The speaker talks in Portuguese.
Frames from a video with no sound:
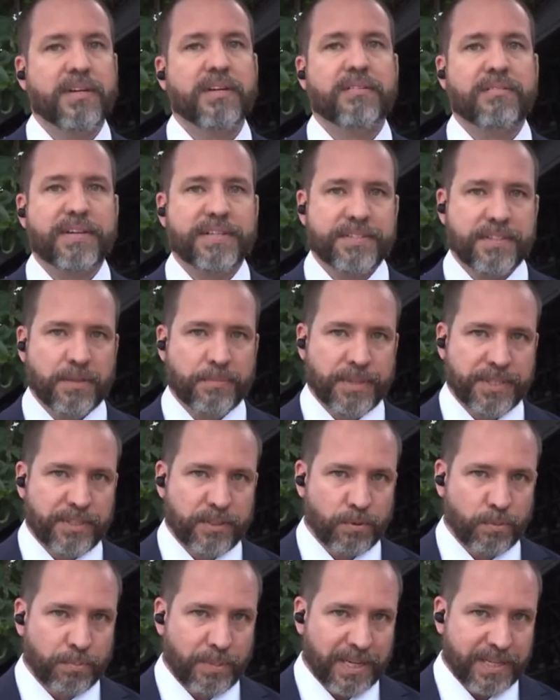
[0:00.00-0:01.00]
Vai ser emitido
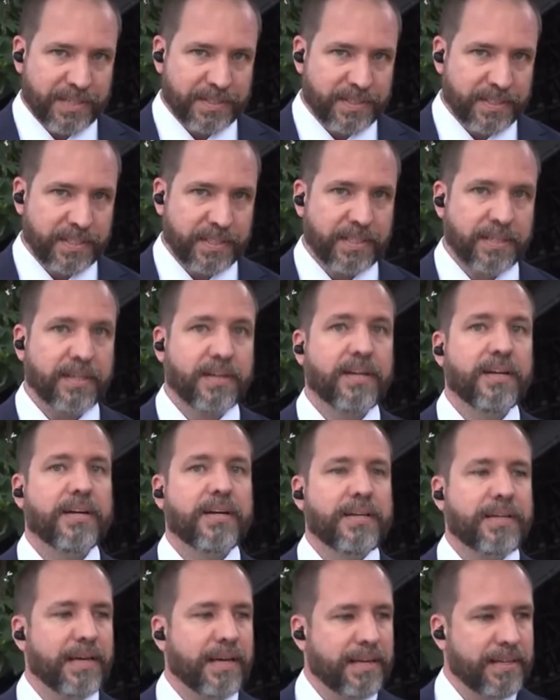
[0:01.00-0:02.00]
um parecer
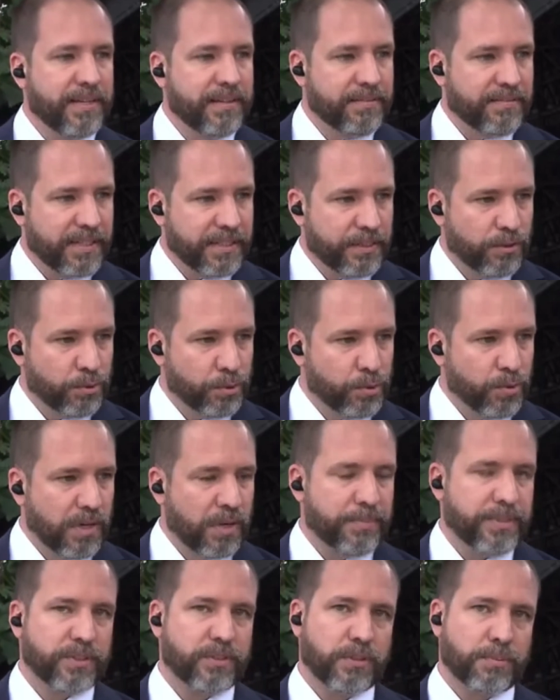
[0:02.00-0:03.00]
e aí vai ter um
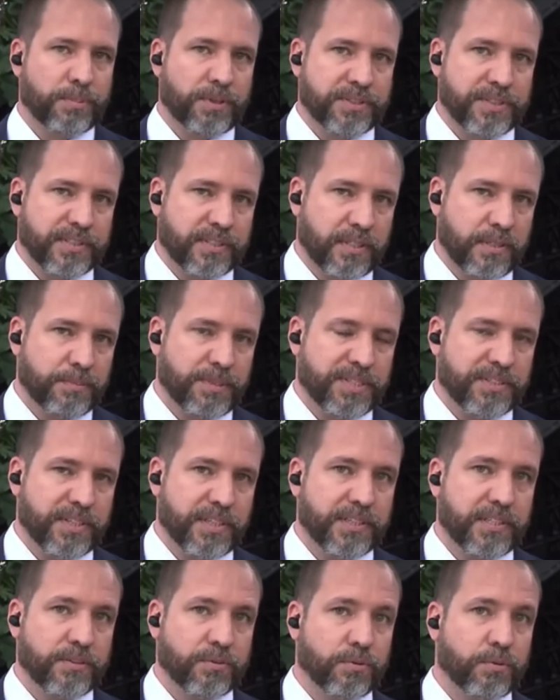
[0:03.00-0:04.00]
julgamento do processo
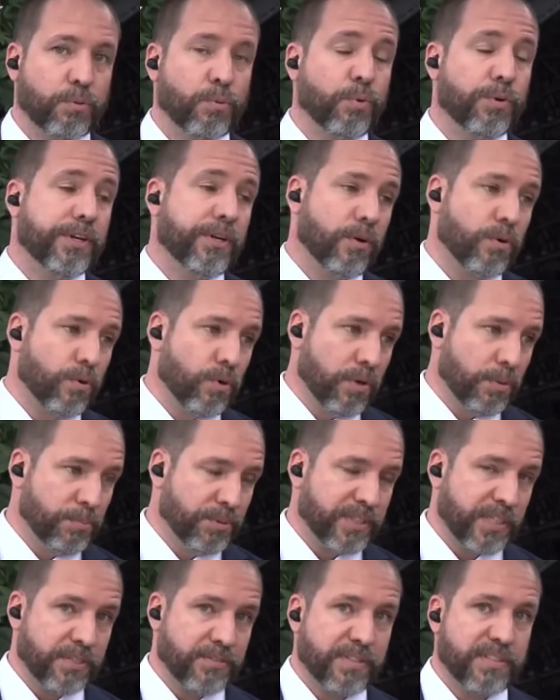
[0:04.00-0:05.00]
administrativo. O que ocorre
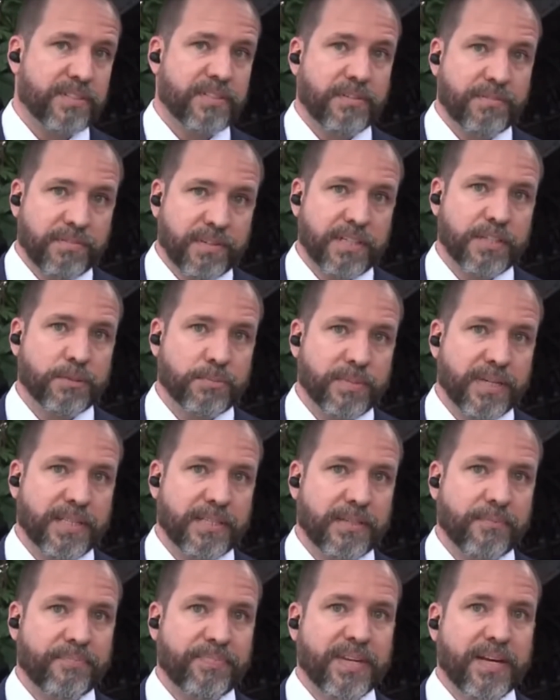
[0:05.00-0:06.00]
muitas vezes,
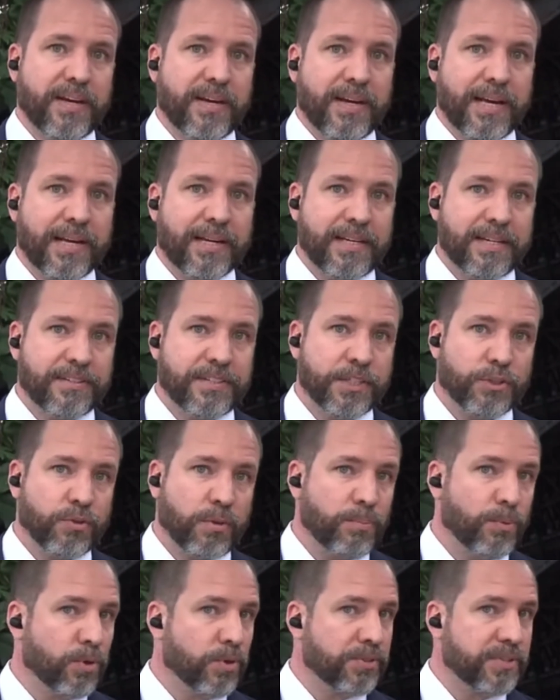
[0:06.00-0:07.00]
infelizmente, é que existe uma
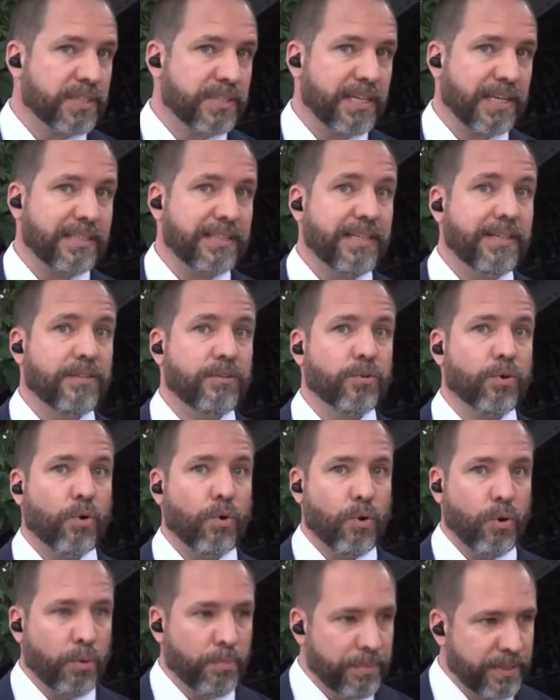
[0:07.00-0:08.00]
morosidade
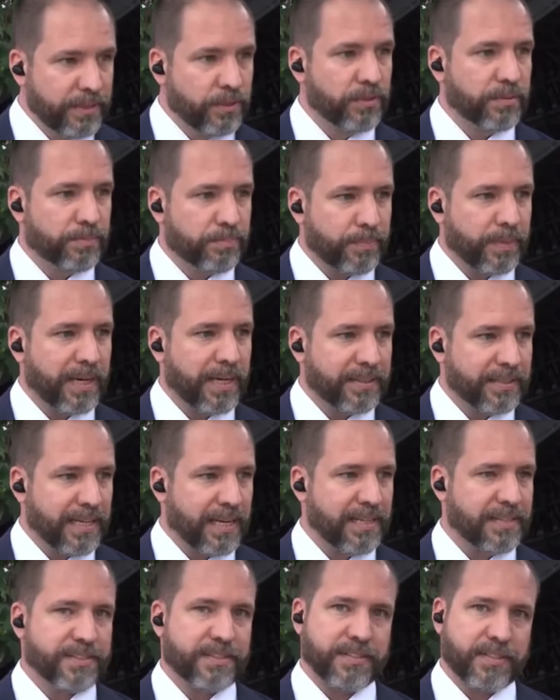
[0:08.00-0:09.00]
enorme para
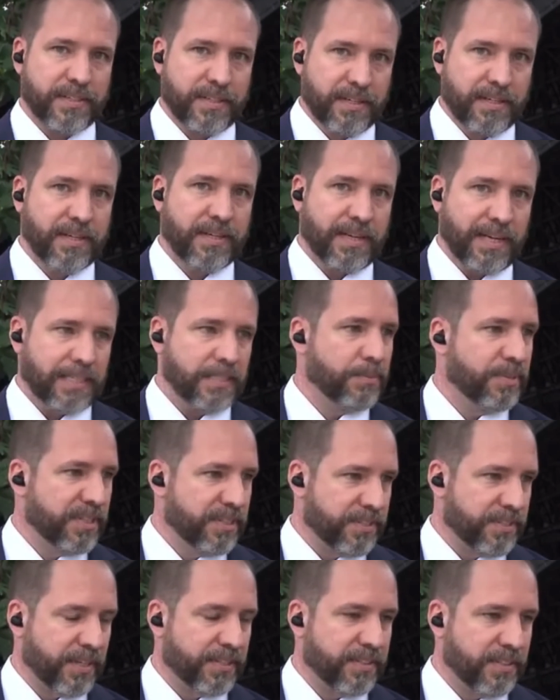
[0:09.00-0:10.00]
análise
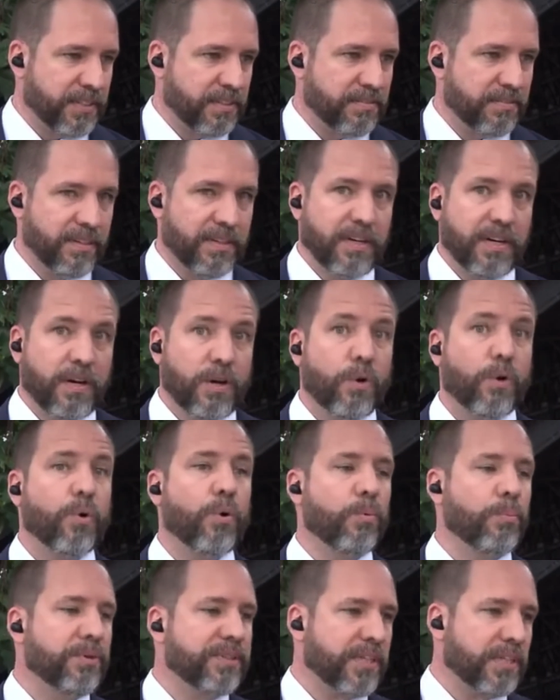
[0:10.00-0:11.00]
administrativa, ou
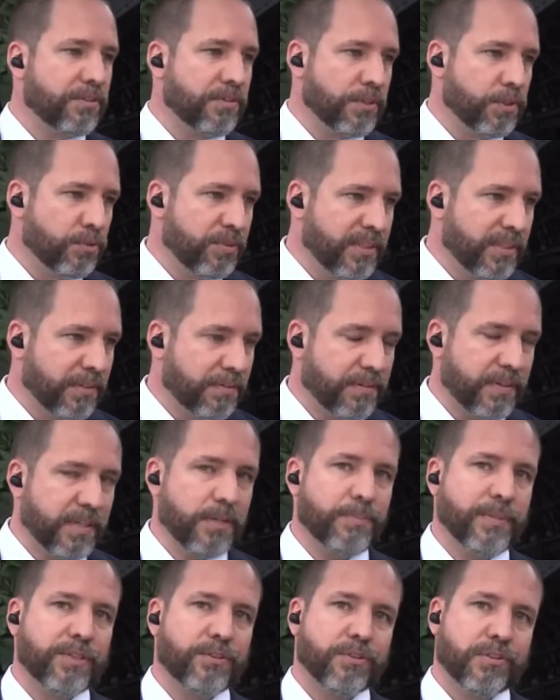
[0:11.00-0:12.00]
muitas vezes o
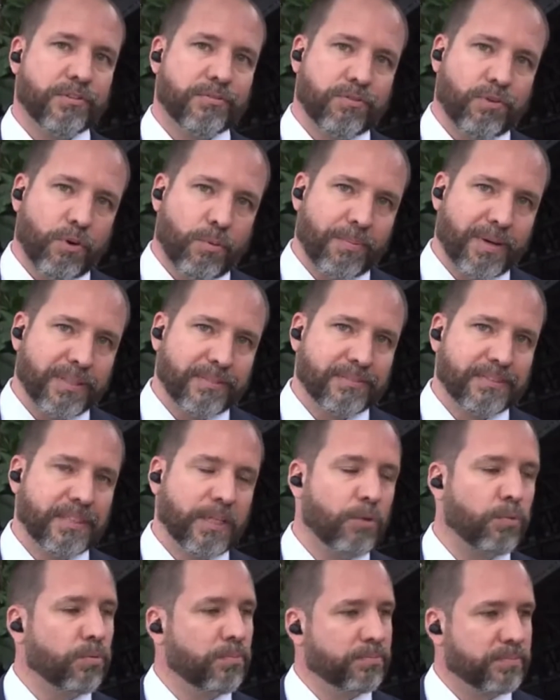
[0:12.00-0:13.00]
indeferimento de forma
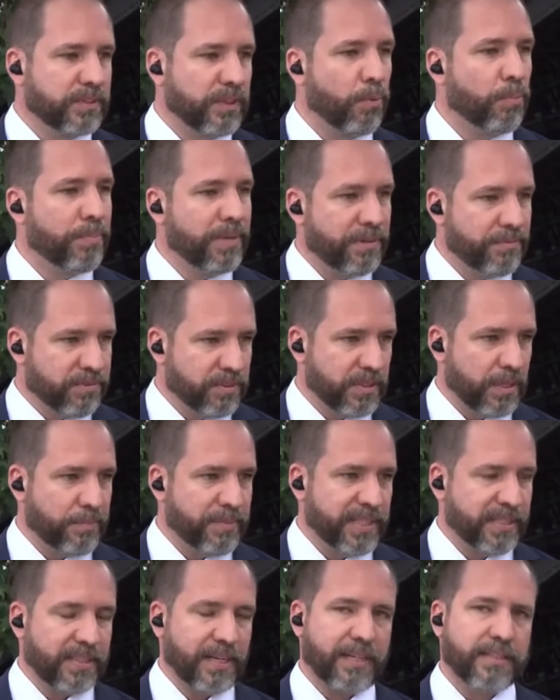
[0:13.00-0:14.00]
não tão bem
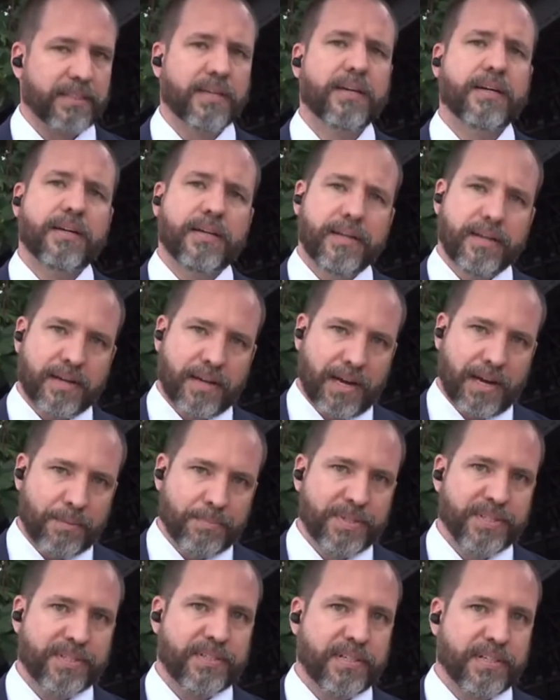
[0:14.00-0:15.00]
fundamentada. E
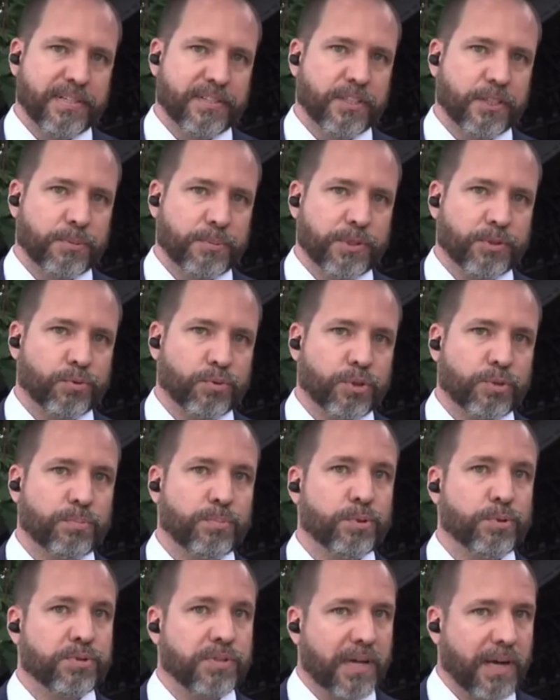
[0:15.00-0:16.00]
cabe sim a essas pessoas
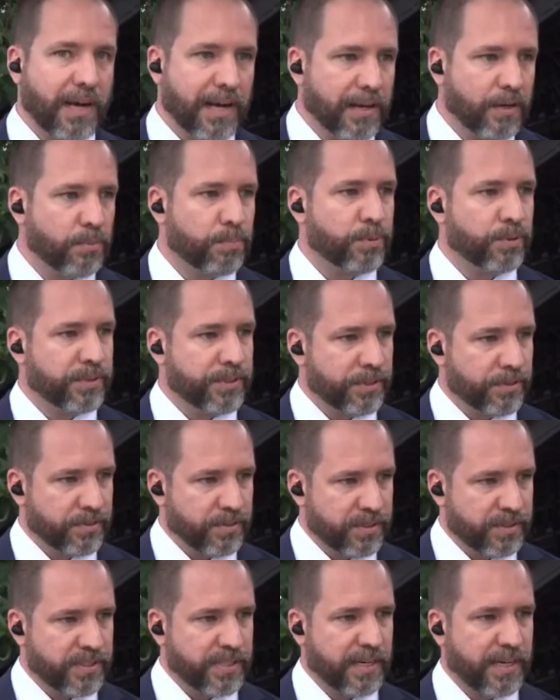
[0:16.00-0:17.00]
buscar o Poder
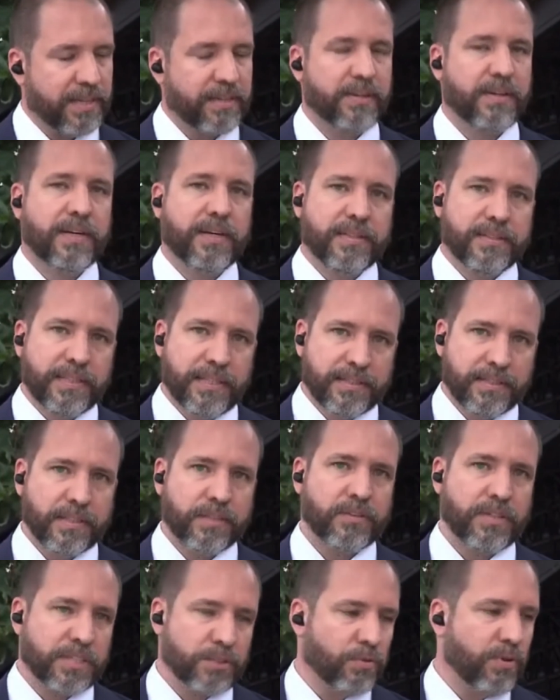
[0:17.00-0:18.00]
Judiciário
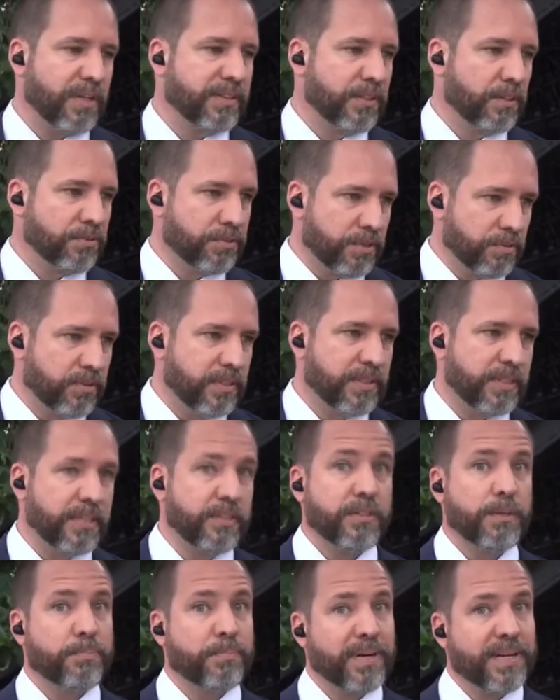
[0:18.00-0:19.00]
tentando resguardar o seu
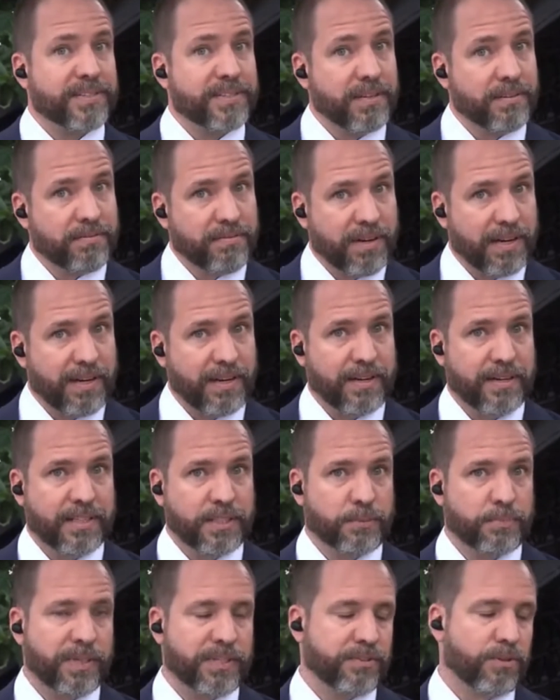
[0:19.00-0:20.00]
direito e preservar,
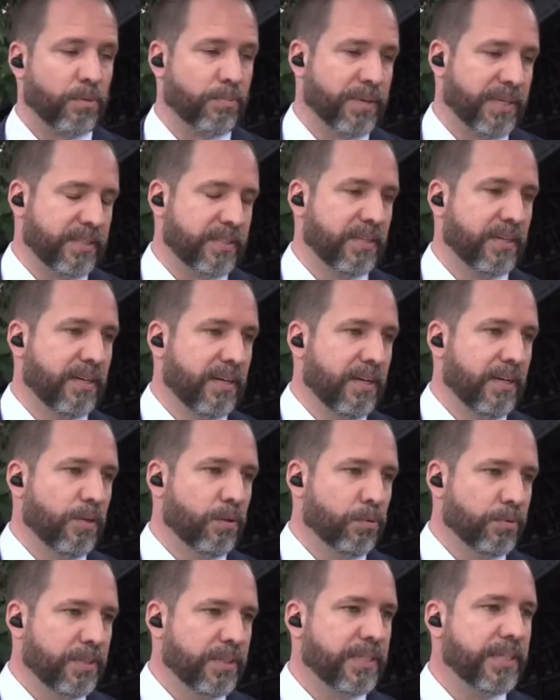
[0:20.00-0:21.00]
especialmente,
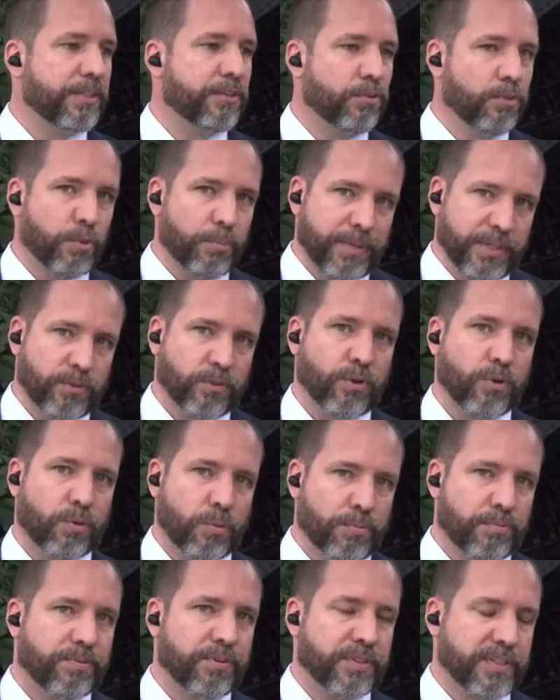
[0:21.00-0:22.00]
o direito de um menor,
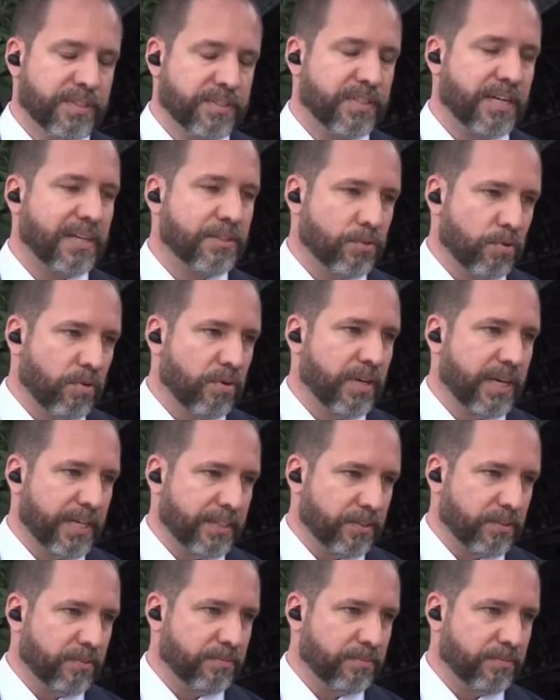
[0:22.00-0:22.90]
como foi nesse caso concreto.